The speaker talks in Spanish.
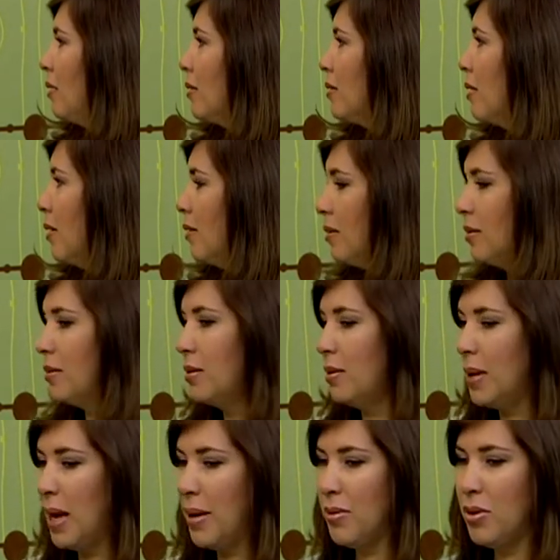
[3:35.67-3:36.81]
Están este,
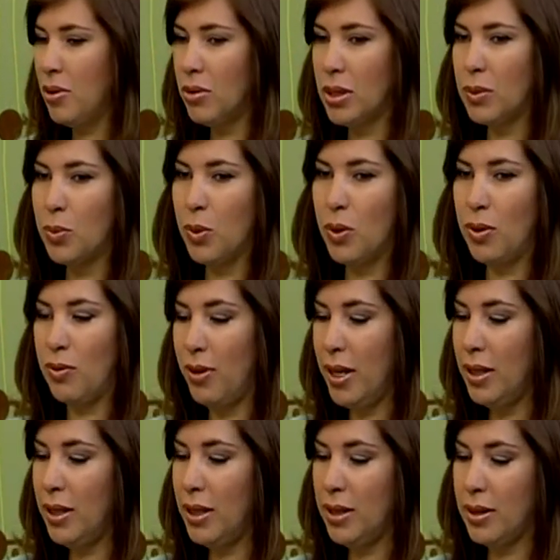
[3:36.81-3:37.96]
maravillosas por el
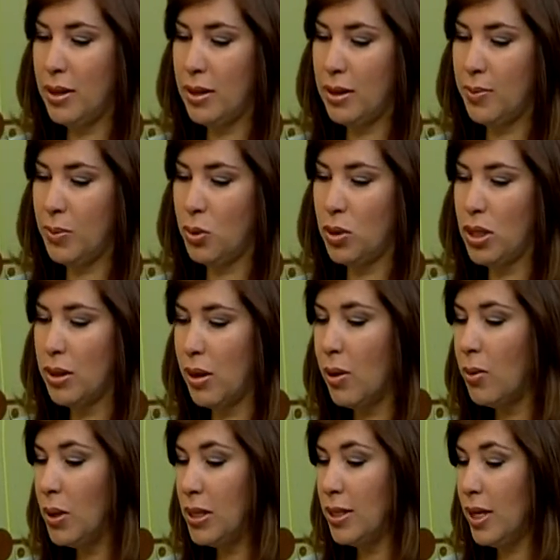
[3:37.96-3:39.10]
frente y dices, pues quién sabe
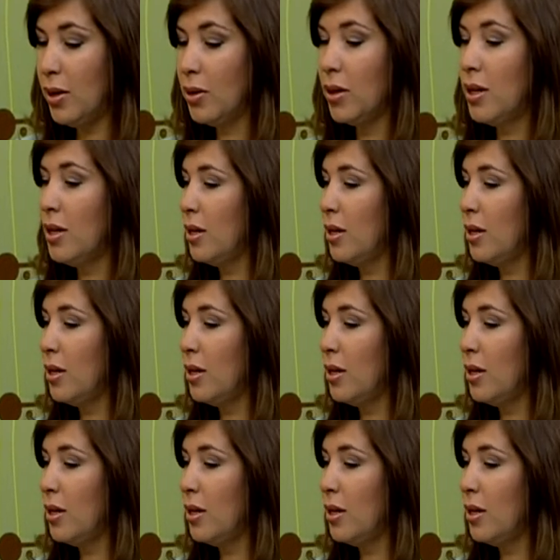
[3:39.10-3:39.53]
cómo le hicieron.